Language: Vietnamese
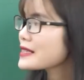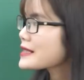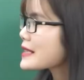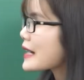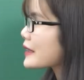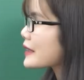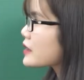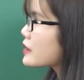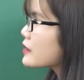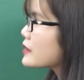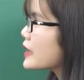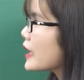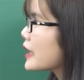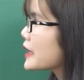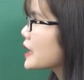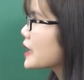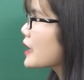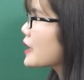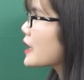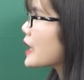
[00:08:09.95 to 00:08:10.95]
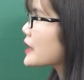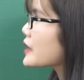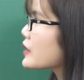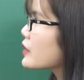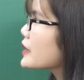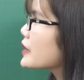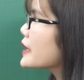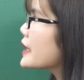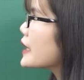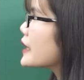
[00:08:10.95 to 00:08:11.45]
Dạng thứ nhất là
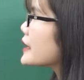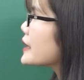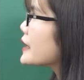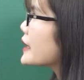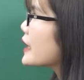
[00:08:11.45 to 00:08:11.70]
thực hiện